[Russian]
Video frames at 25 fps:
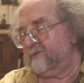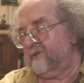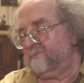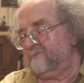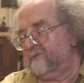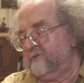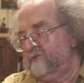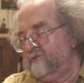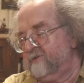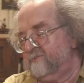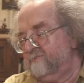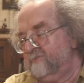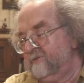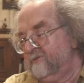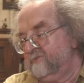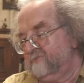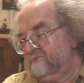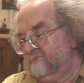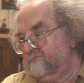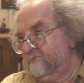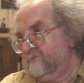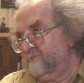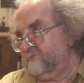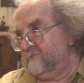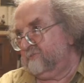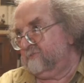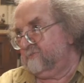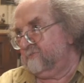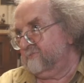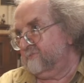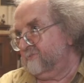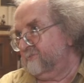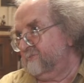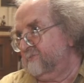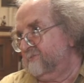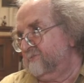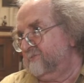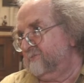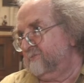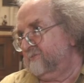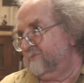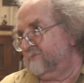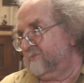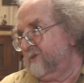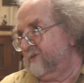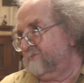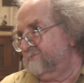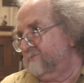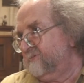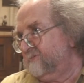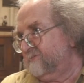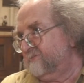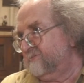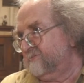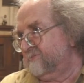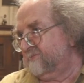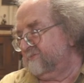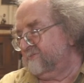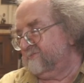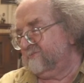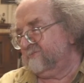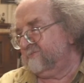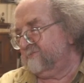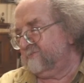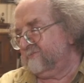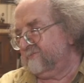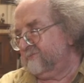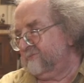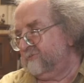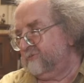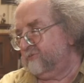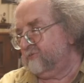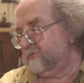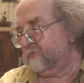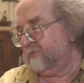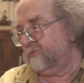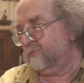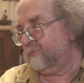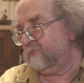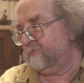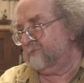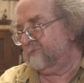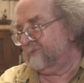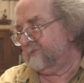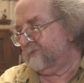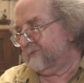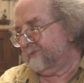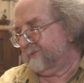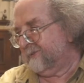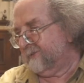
сам для себя. Вот и все. То есть это как бы тут э, ничего такого